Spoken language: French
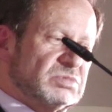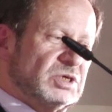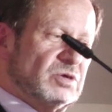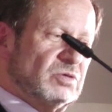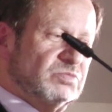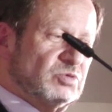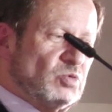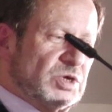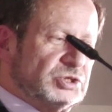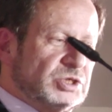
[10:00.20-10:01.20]
quelques
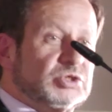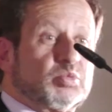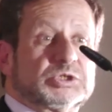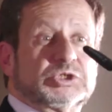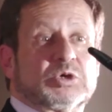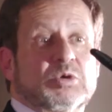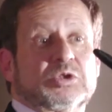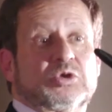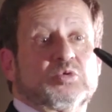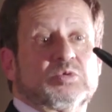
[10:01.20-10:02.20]
mois, je veux
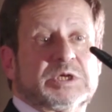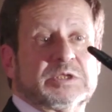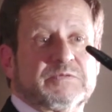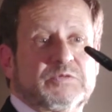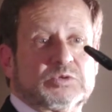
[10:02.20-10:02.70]
dire. Donc